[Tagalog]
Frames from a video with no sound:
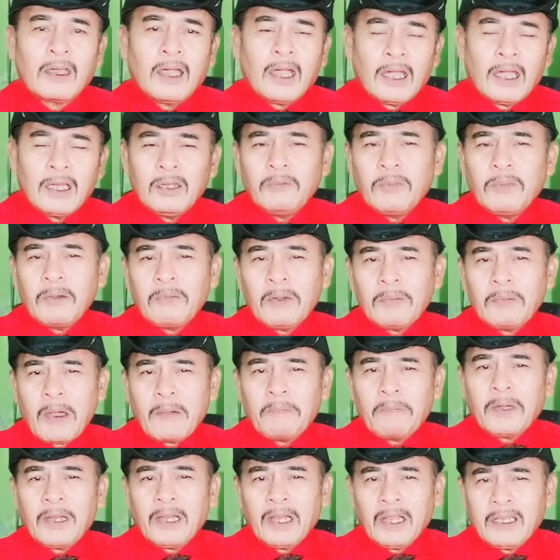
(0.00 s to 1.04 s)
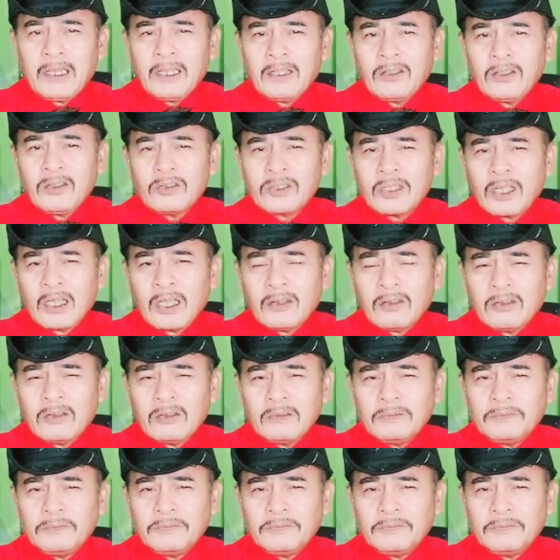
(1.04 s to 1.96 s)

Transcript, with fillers: Ano bang mapapala ninyo sa ganun?